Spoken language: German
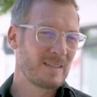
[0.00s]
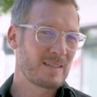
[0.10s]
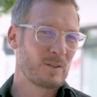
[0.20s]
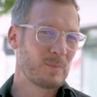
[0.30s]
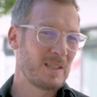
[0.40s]

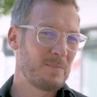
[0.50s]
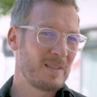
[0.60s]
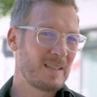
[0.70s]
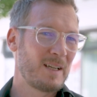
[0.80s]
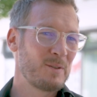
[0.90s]
Das kommt
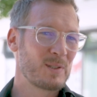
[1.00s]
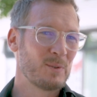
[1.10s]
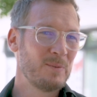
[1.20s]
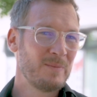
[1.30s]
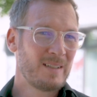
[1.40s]
eben genau
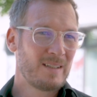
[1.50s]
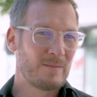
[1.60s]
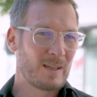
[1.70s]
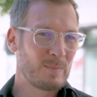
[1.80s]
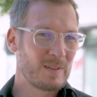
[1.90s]
so,
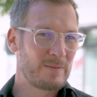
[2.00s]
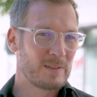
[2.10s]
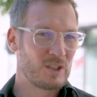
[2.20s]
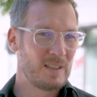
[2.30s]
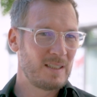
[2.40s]
weil man
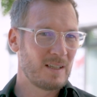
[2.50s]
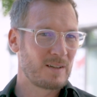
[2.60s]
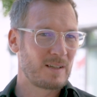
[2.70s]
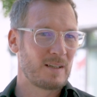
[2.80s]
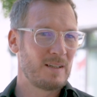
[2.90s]
verschiedene
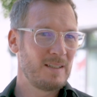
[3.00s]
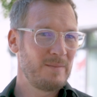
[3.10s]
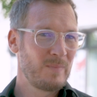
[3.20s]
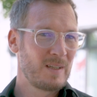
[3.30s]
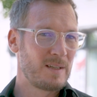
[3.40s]

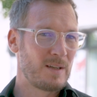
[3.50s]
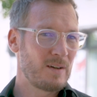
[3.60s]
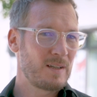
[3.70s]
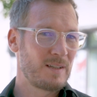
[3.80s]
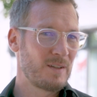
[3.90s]
Areale
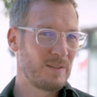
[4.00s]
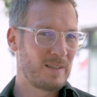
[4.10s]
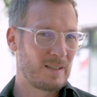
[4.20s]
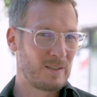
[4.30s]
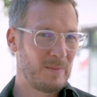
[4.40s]

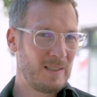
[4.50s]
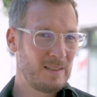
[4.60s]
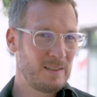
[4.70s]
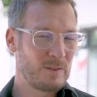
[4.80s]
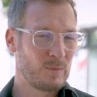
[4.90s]
nacheinander
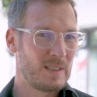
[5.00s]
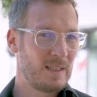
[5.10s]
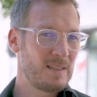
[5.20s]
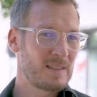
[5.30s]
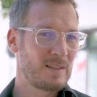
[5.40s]
entwickelt und
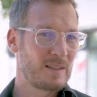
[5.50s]
jedes